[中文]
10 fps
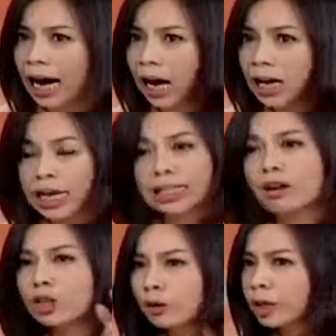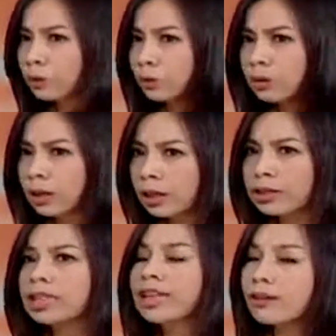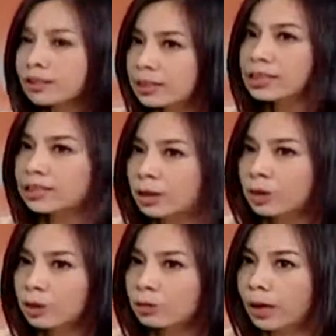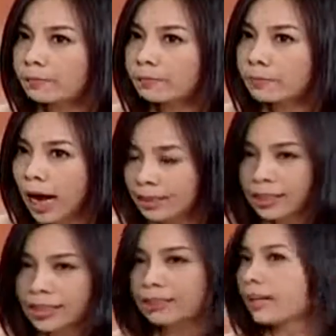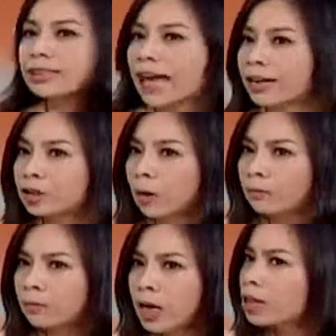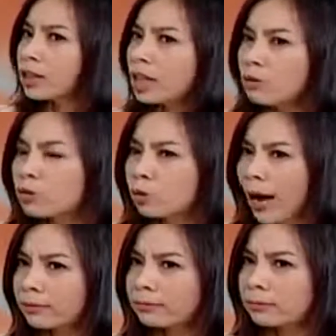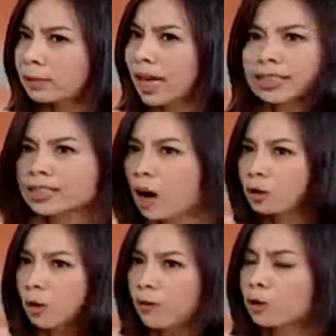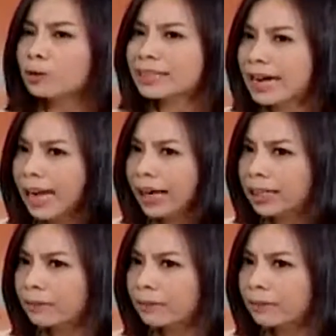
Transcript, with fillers: 查？那刘亦如，你到底是金建会主委，还是政党的打手？政务官他的操守风骨在哪